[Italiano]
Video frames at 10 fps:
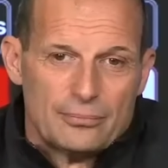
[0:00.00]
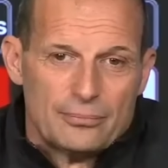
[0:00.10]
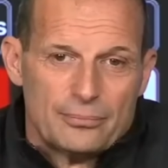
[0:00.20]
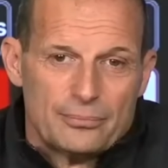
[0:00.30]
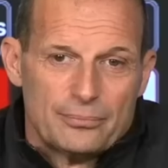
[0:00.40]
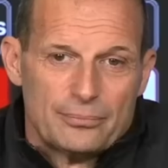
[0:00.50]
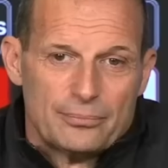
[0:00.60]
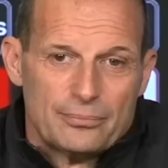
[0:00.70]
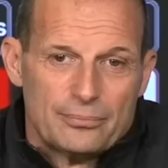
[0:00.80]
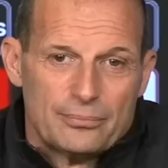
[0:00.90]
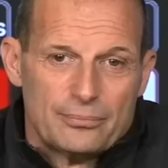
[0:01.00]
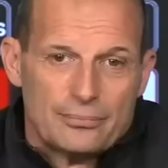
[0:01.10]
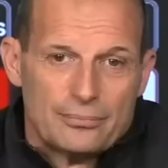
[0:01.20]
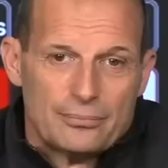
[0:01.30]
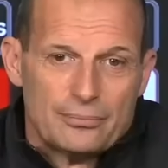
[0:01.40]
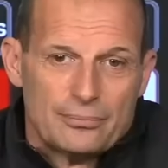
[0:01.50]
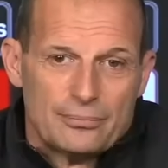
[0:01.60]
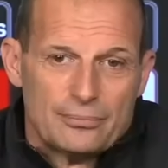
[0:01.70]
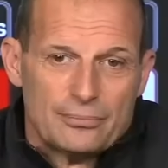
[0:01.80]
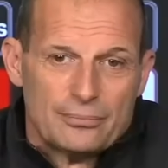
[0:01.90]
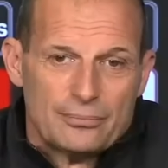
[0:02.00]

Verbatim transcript: si parla di questa nuova Lazio appunto che